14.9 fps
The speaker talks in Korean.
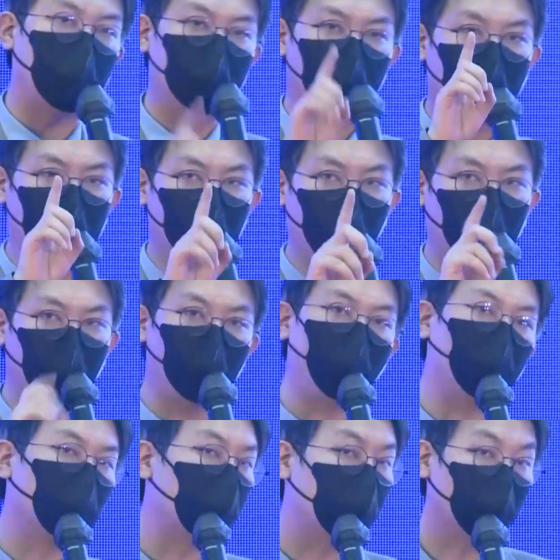단 한 곳도
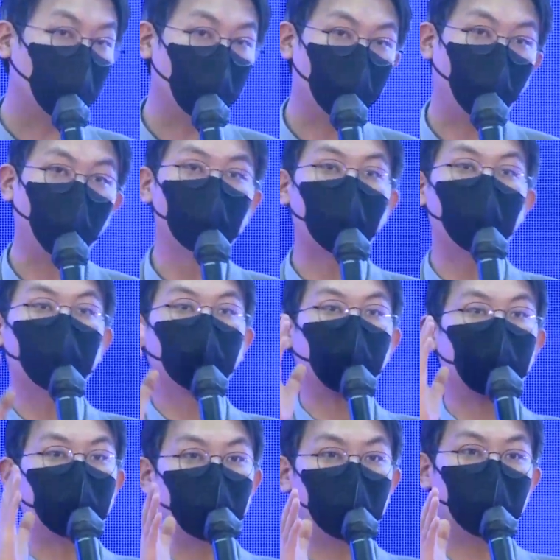보상, 보상
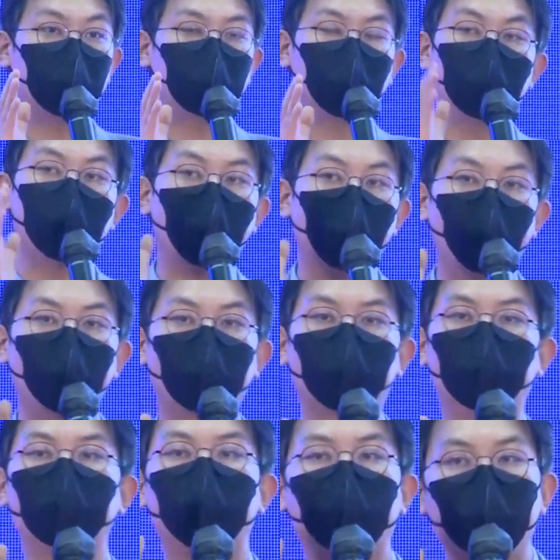체제에 대해서
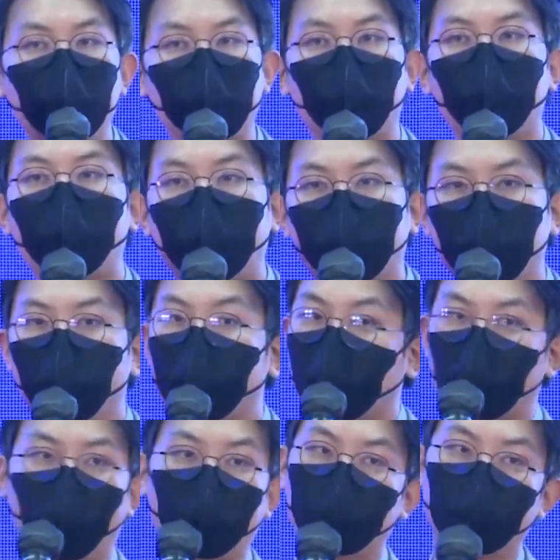명확히 대외적으로 밝히는
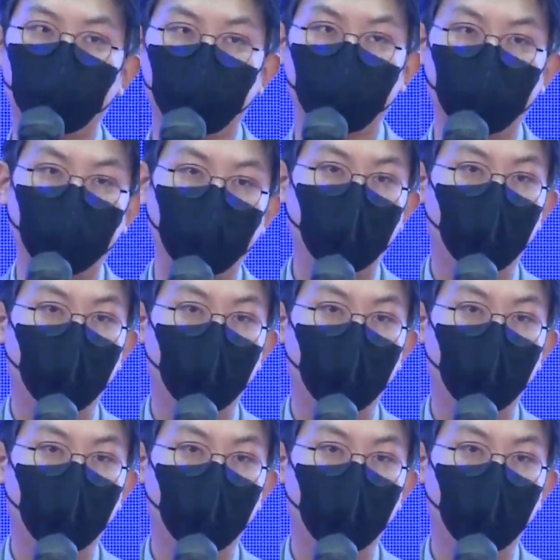회사는 없습니다.